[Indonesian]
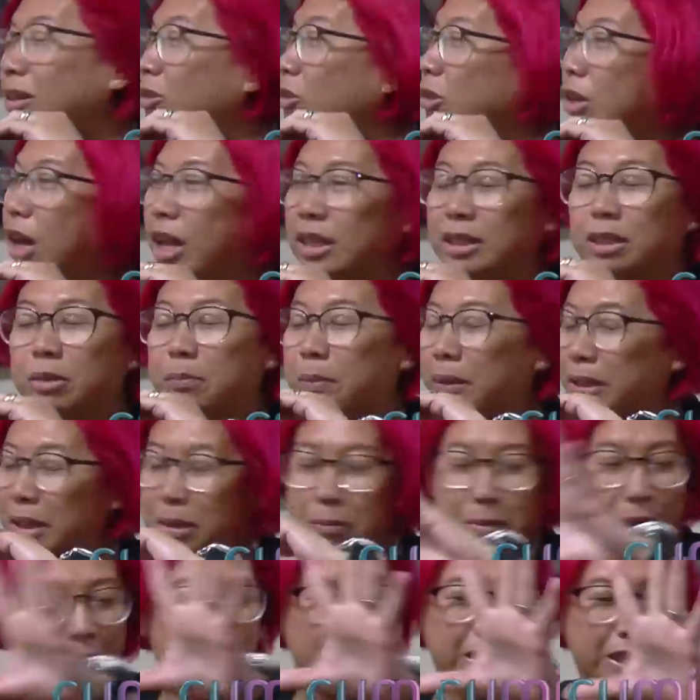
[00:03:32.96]
udah seperti
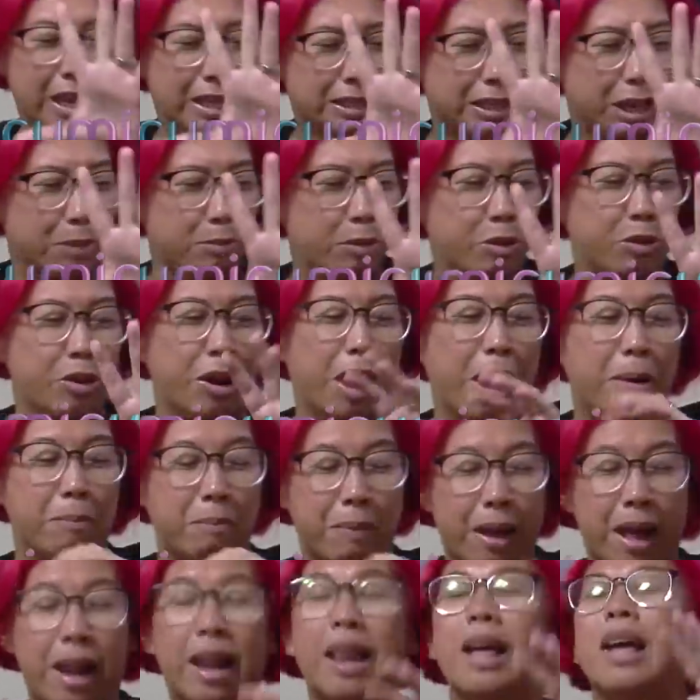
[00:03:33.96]
biasa saya udah
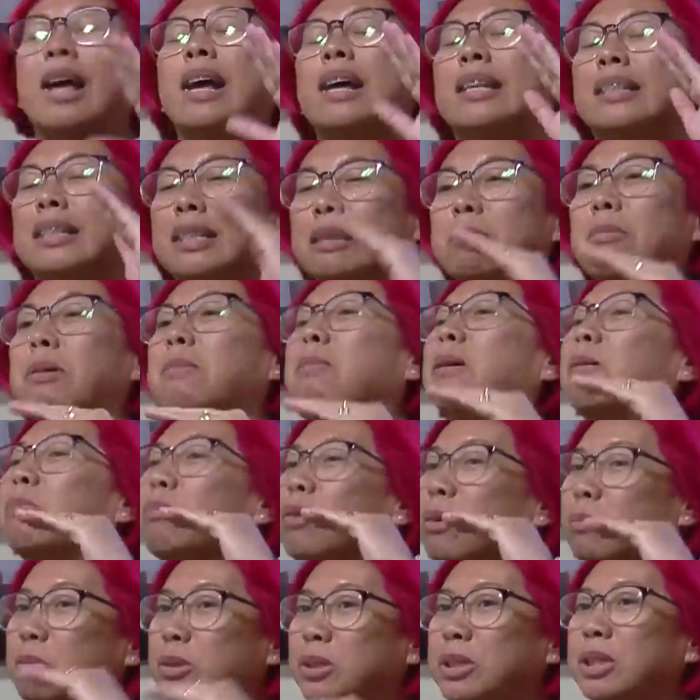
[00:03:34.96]
hafal. Jadi memang
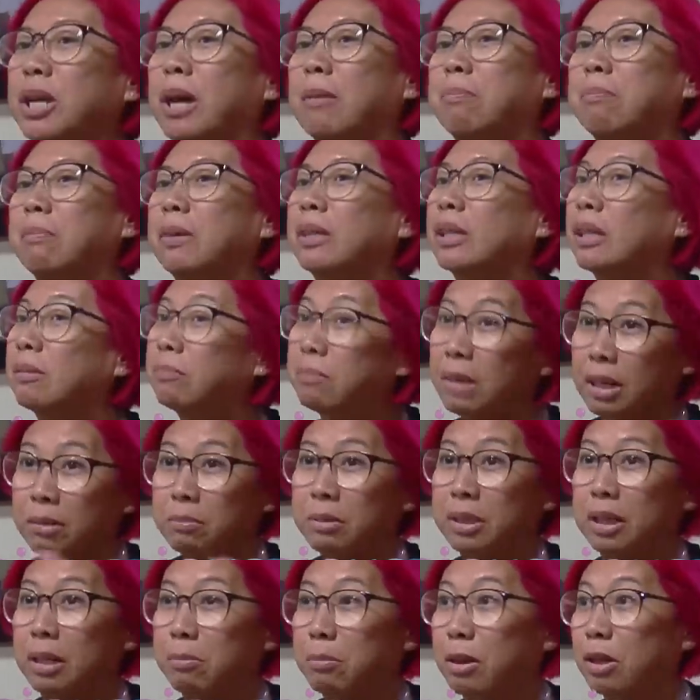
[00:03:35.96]
belum siap minta
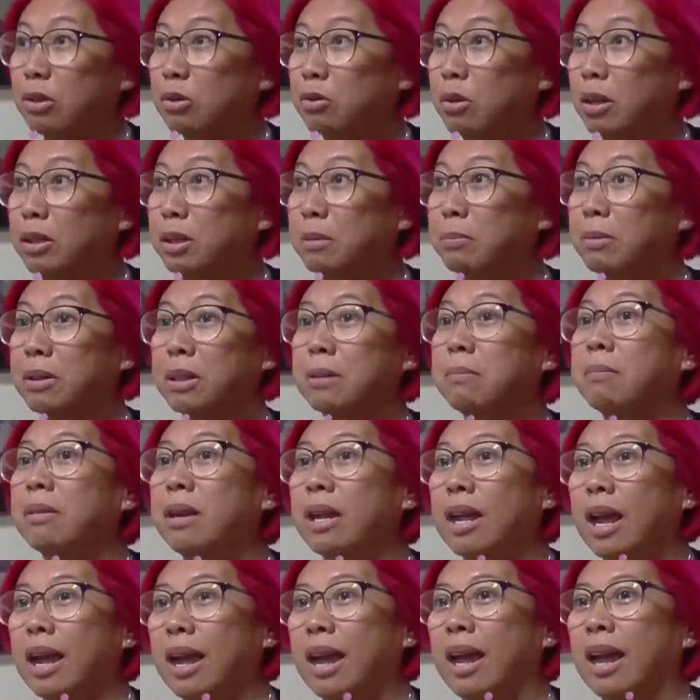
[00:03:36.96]
minta bantuan teman-teman
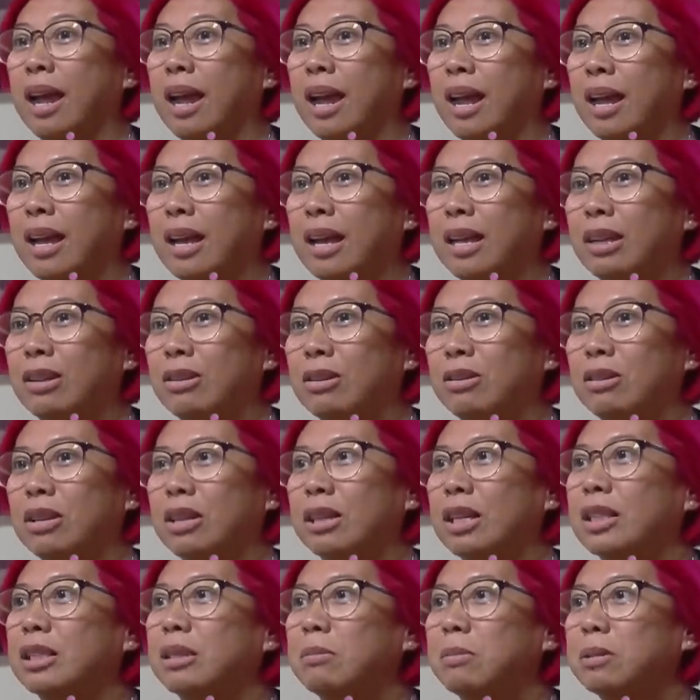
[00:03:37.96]
deh. Gitu,
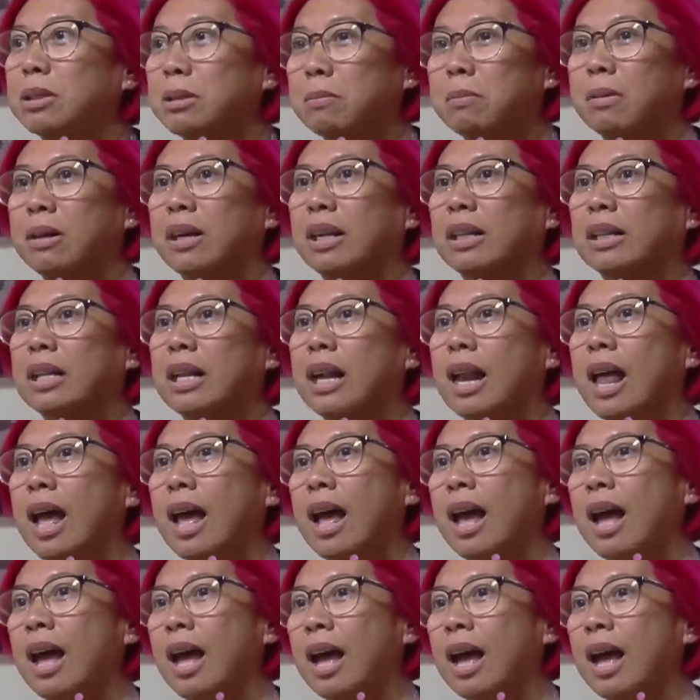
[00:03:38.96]
kita sama-sama ngerti lah.